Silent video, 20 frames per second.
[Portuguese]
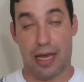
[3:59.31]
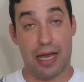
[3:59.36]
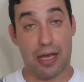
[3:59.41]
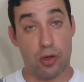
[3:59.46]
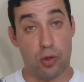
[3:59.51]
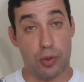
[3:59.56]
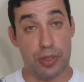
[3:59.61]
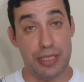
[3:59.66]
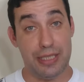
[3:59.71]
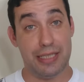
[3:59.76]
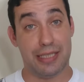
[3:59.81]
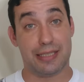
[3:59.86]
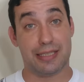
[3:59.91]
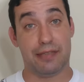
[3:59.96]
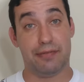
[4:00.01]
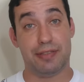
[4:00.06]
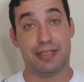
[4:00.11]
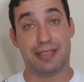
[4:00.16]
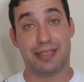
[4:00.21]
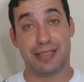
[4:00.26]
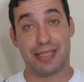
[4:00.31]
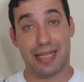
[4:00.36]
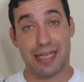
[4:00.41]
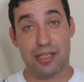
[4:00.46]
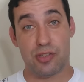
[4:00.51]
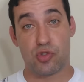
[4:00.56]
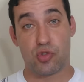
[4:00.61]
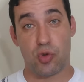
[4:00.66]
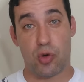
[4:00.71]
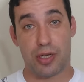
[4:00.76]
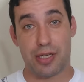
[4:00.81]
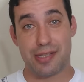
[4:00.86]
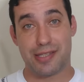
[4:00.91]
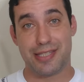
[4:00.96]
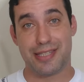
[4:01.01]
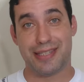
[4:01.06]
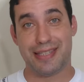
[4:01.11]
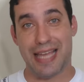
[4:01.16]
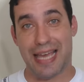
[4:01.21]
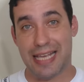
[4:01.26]
A corrida teve 3
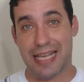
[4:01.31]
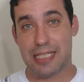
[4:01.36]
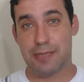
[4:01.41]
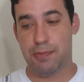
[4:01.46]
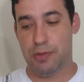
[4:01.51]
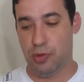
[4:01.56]
horas e 10